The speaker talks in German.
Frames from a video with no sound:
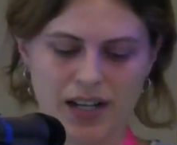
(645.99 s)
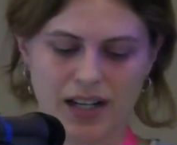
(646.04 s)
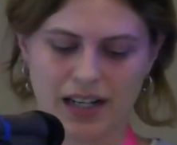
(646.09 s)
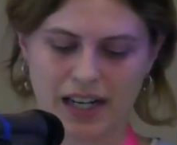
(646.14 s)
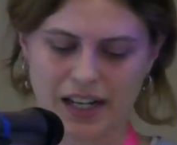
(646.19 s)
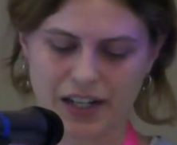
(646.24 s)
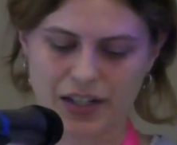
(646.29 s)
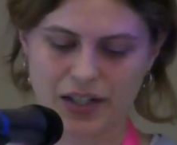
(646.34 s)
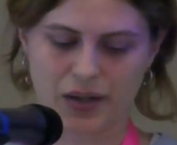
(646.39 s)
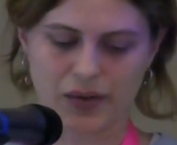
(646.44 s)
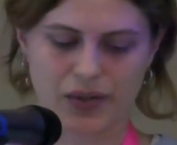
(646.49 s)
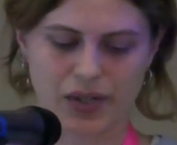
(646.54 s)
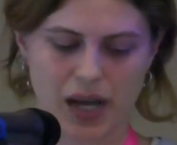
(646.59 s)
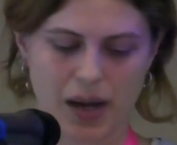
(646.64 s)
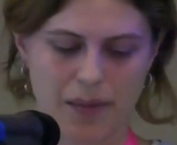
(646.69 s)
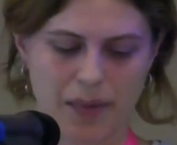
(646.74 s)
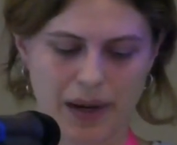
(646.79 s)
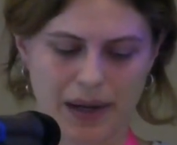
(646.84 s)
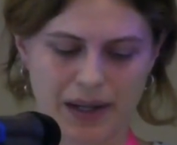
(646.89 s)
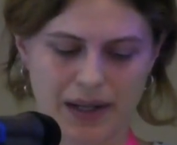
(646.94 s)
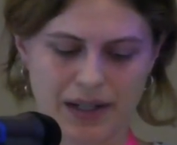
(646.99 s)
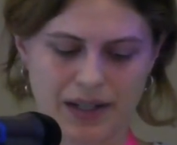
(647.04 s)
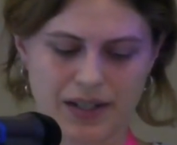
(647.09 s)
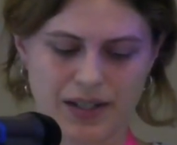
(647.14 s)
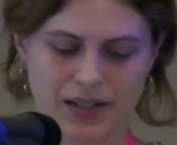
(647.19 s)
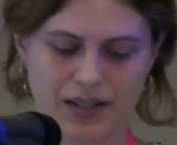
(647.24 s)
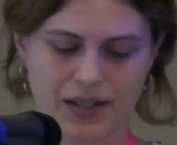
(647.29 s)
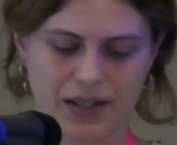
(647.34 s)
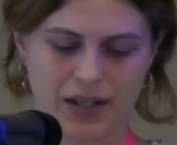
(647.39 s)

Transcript: Gleichstellungsarbeit